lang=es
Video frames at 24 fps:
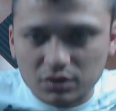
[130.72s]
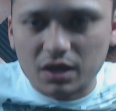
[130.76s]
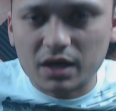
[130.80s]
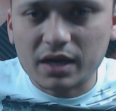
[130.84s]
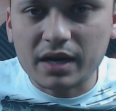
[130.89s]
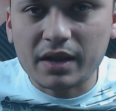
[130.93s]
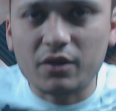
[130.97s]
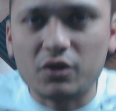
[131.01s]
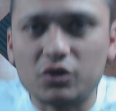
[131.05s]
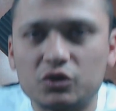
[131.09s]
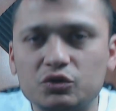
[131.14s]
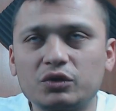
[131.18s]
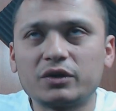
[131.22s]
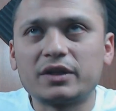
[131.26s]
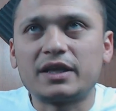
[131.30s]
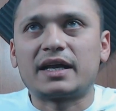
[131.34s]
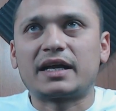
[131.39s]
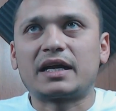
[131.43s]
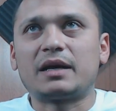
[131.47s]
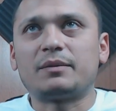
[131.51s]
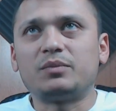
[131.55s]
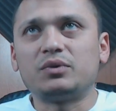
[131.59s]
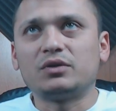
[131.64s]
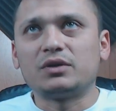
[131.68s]
Ahora no suena la
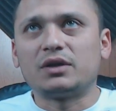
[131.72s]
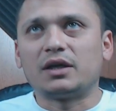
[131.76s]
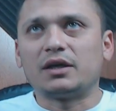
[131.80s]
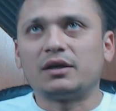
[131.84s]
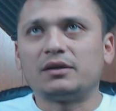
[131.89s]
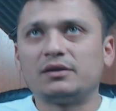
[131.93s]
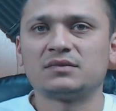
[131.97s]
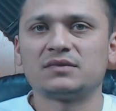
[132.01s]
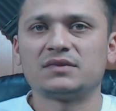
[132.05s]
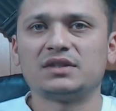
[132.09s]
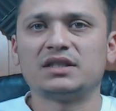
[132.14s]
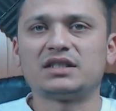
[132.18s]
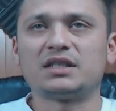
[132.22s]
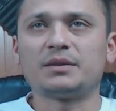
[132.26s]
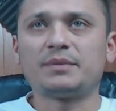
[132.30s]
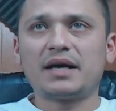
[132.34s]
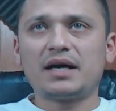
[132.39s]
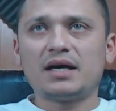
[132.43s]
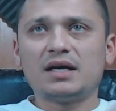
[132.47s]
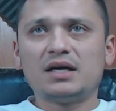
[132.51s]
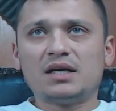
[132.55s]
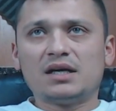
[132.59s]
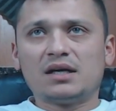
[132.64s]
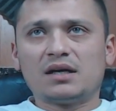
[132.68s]
capulla. Y
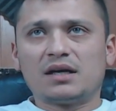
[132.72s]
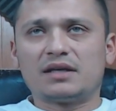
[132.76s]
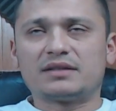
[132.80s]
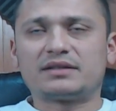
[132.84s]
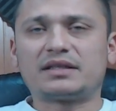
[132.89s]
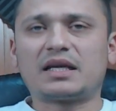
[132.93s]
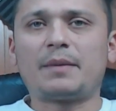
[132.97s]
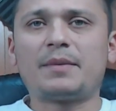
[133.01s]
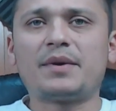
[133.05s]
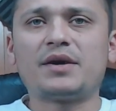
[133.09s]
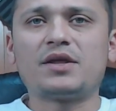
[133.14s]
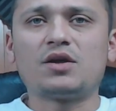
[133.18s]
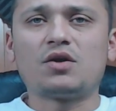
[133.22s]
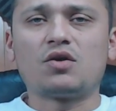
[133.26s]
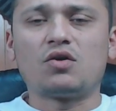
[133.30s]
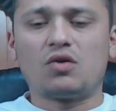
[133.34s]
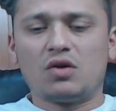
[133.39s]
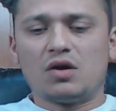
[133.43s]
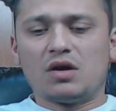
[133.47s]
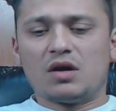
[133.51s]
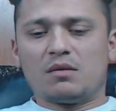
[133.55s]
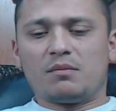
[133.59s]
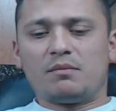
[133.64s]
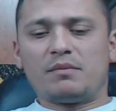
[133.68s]
encima está medio,
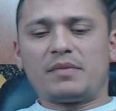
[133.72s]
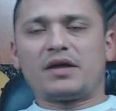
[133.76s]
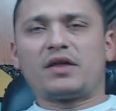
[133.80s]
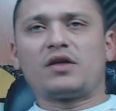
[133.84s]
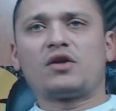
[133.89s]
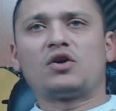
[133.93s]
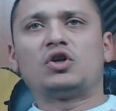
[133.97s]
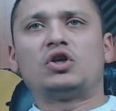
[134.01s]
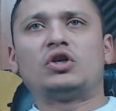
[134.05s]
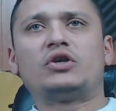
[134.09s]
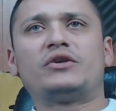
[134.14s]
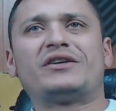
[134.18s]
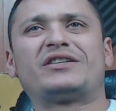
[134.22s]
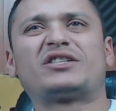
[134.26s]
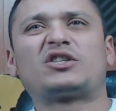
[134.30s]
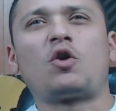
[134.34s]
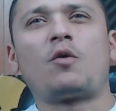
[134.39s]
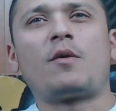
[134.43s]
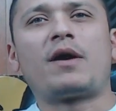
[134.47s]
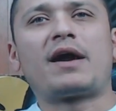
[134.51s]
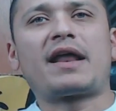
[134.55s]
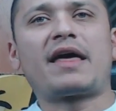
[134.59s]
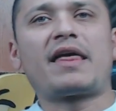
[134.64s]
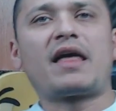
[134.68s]
medio
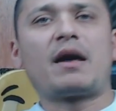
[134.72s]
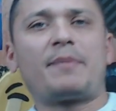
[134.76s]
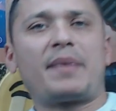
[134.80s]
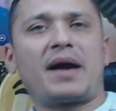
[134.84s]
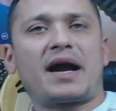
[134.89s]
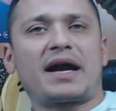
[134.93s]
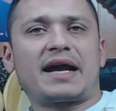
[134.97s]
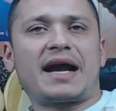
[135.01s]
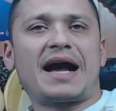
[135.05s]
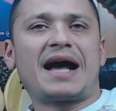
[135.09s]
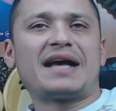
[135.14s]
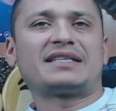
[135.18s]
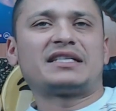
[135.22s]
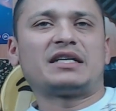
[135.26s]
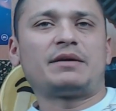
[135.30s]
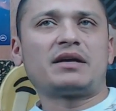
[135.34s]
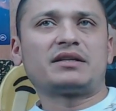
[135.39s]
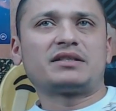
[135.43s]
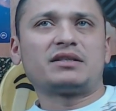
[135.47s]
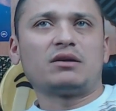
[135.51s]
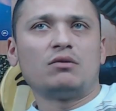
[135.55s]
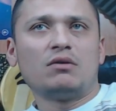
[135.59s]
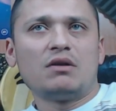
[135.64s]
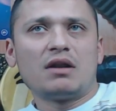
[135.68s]
descobalada para acá, se va
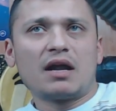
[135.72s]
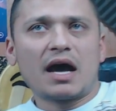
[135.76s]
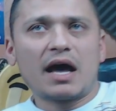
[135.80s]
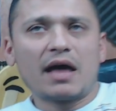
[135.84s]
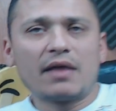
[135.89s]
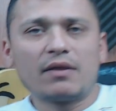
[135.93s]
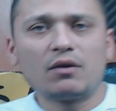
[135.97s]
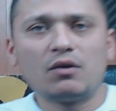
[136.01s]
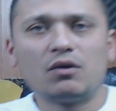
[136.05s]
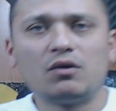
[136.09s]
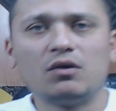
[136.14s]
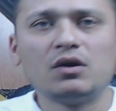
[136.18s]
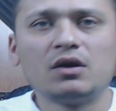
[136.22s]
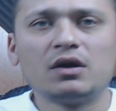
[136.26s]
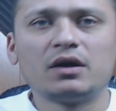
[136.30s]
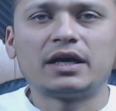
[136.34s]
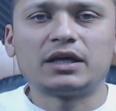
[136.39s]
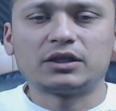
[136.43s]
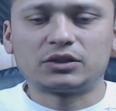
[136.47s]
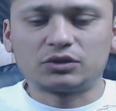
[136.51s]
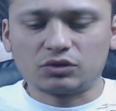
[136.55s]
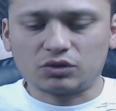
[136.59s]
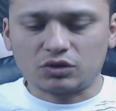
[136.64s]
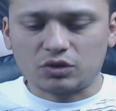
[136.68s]
hacia un lado.
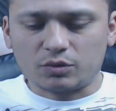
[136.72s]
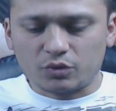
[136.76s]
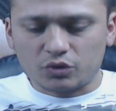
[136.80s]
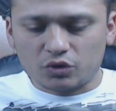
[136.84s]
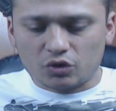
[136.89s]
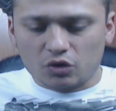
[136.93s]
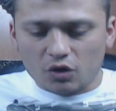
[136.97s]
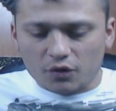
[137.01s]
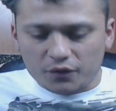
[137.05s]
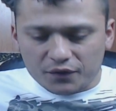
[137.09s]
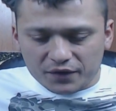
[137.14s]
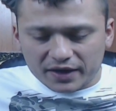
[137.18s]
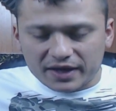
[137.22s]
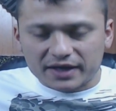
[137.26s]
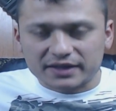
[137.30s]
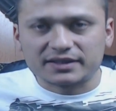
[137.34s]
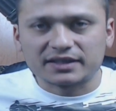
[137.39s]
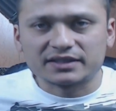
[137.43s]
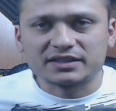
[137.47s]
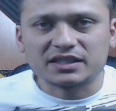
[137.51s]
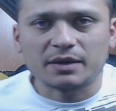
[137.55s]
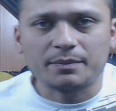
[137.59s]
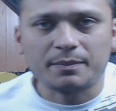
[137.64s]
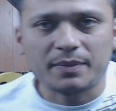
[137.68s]
Esto como no lo fijes
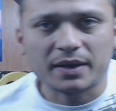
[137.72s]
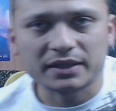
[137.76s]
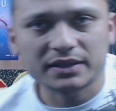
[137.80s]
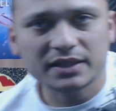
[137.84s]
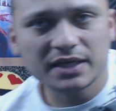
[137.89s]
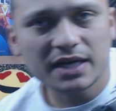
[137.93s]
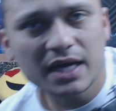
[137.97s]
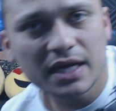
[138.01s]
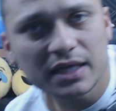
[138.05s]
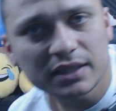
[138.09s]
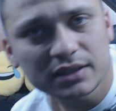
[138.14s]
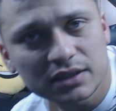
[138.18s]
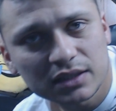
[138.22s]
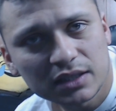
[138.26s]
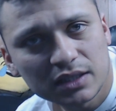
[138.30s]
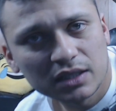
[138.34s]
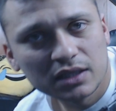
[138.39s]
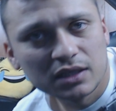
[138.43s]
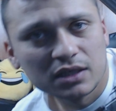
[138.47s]
te echas para atrás.